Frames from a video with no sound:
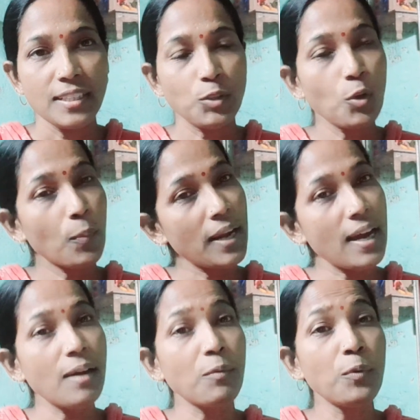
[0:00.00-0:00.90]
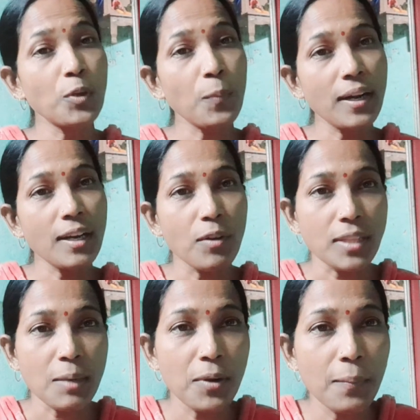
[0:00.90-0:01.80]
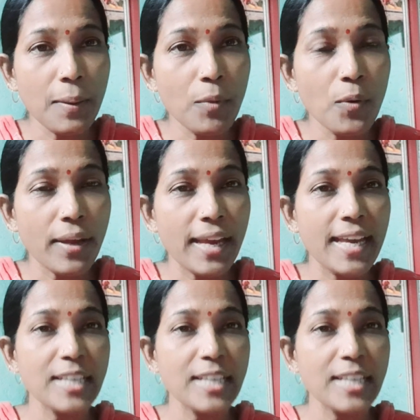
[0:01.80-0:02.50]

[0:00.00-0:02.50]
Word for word: তোমরা উল্টোপাল্টা কথা বলবে মৌকে